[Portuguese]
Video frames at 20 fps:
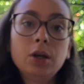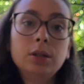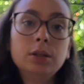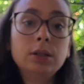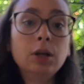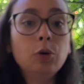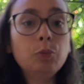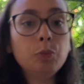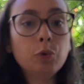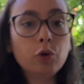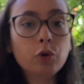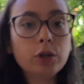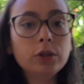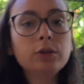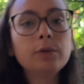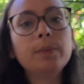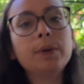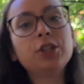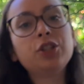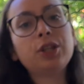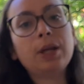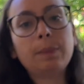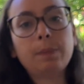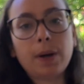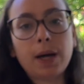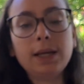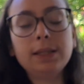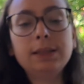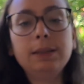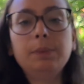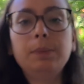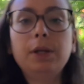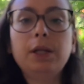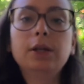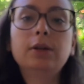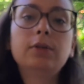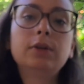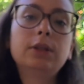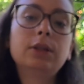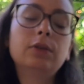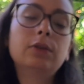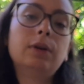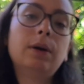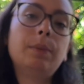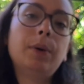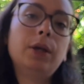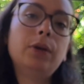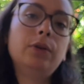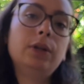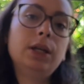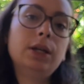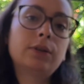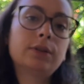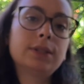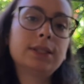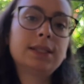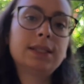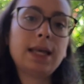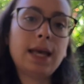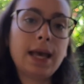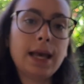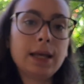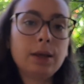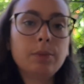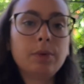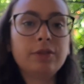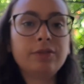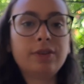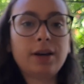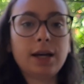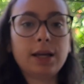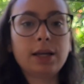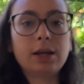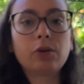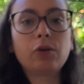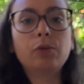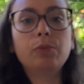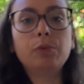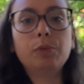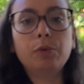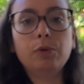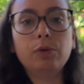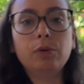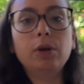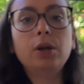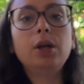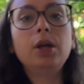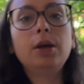não muito, mas tem mais emprego, então a maioria consegue uma vaga como